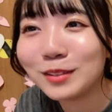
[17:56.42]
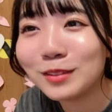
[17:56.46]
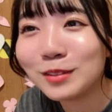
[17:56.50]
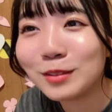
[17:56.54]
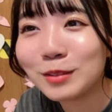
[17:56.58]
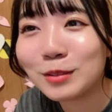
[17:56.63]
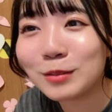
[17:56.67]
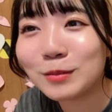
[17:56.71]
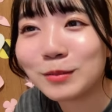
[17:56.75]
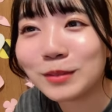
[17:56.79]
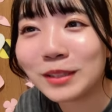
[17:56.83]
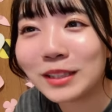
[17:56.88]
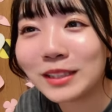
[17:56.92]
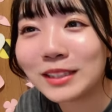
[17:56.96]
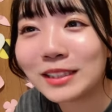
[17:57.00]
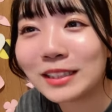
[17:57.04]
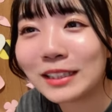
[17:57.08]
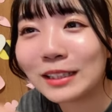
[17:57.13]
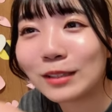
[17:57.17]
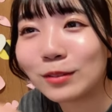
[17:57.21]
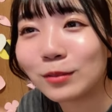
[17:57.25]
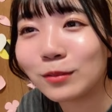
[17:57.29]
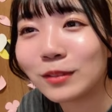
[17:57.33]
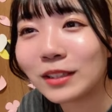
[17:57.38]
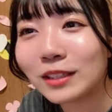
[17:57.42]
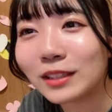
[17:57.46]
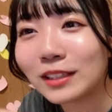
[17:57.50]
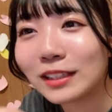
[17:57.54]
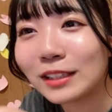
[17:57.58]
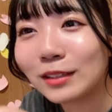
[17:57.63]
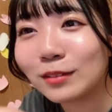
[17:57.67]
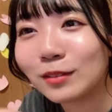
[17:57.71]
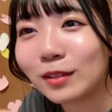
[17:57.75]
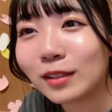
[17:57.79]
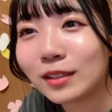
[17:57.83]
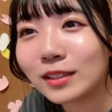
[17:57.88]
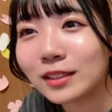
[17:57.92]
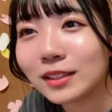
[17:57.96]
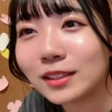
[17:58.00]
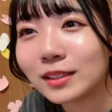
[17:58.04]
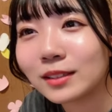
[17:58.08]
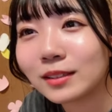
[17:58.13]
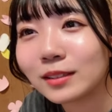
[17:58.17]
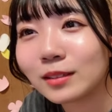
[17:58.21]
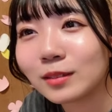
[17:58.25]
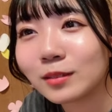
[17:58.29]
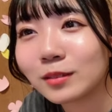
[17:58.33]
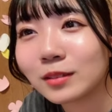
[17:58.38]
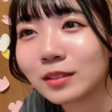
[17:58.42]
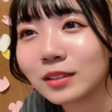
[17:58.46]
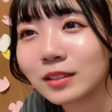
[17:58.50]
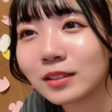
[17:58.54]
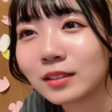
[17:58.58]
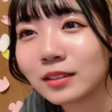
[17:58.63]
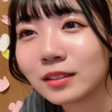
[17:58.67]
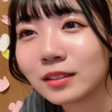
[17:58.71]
ユニフォームが好きとはっていう感じですけどね